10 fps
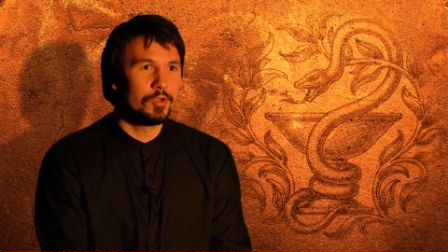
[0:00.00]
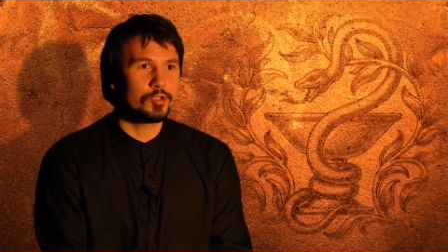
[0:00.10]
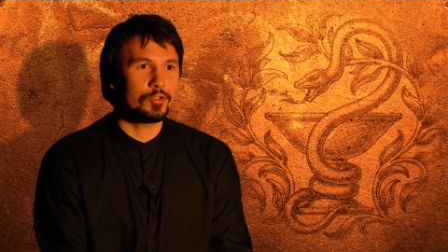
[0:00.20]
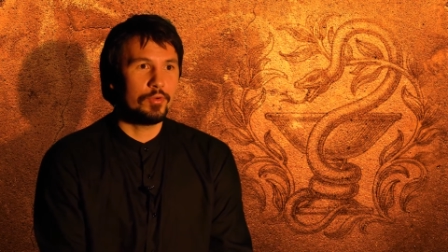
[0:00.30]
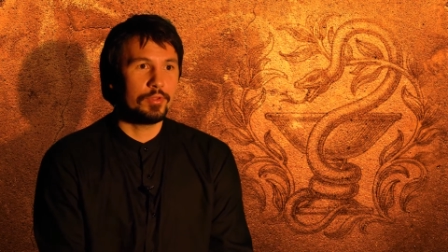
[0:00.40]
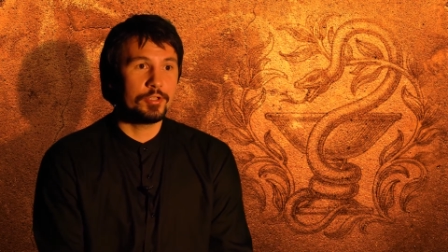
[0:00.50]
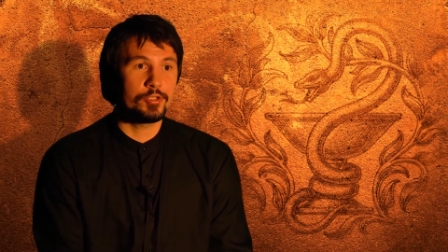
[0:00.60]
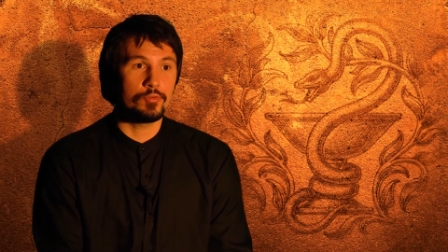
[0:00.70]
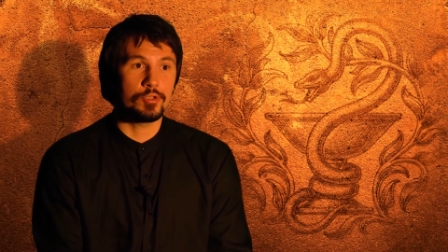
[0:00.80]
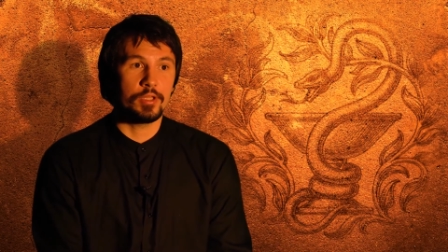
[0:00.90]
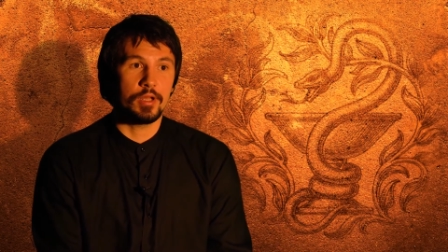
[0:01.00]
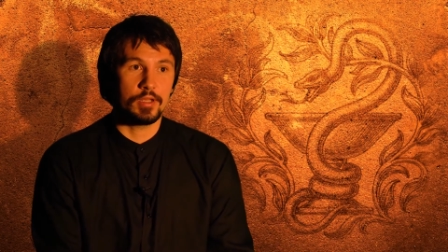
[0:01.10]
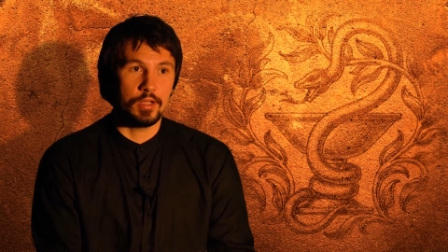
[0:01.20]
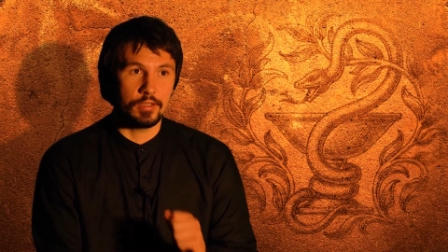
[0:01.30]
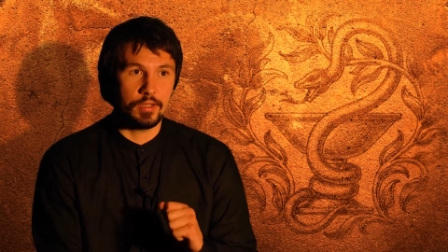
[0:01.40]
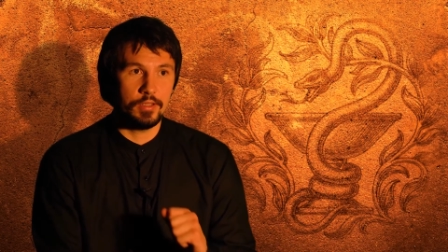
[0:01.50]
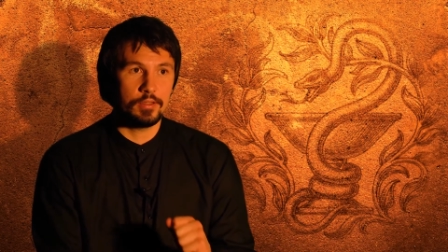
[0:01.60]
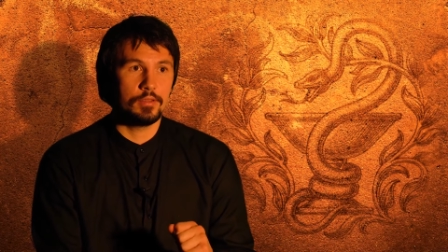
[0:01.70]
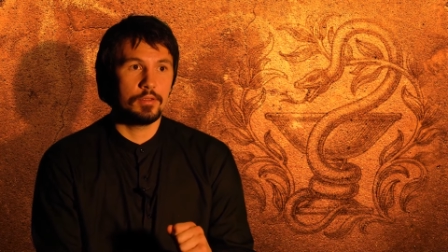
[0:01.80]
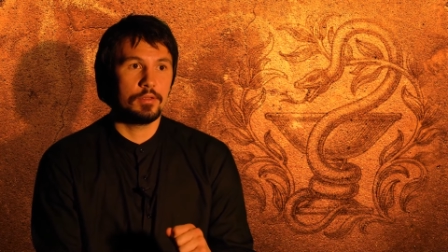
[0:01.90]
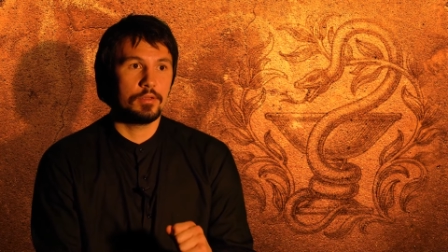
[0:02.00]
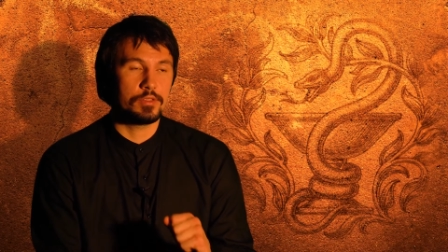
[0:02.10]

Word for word: что он начал уже так конкретно